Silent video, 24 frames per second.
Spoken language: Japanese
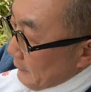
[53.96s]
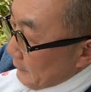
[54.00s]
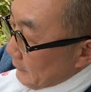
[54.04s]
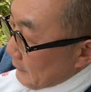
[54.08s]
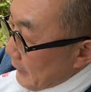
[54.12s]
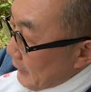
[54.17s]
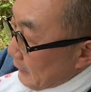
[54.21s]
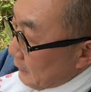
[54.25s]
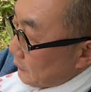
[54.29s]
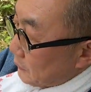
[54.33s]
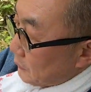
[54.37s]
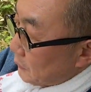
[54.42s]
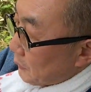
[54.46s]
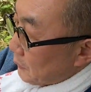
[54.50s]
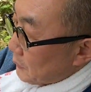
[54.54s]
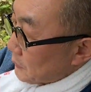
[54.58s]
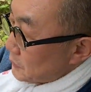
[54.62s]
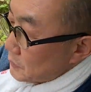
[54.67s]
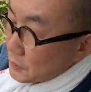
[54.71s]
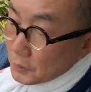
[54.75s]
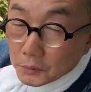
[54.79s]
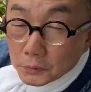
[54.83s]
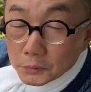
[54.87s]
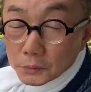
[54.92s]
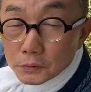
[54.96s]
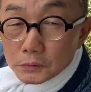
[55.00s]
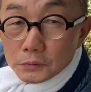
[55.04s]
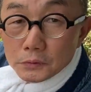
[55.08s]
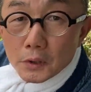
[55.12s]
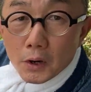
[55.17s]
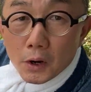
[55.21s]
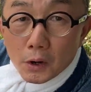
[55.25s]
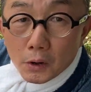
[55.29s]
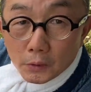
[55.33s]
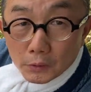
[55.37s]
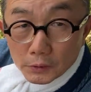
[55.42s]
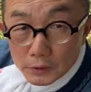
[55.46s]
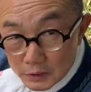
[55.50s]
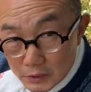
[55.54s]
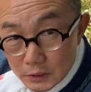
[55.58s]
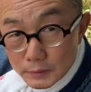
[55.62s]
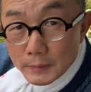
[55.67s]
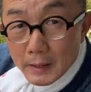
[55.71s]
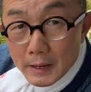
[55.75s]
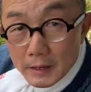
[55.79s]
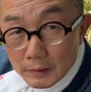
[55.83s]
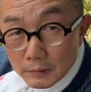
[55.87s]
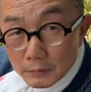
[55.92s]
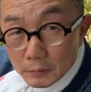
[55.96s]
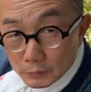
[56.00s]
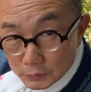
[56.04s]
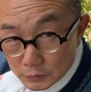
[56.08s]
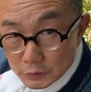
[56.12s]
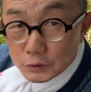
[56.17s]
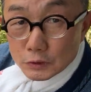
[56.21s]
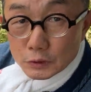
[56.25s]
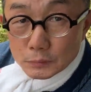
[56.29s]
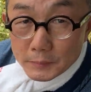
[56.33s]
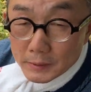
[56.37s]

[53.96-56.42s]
熱湯消毒を一番おすす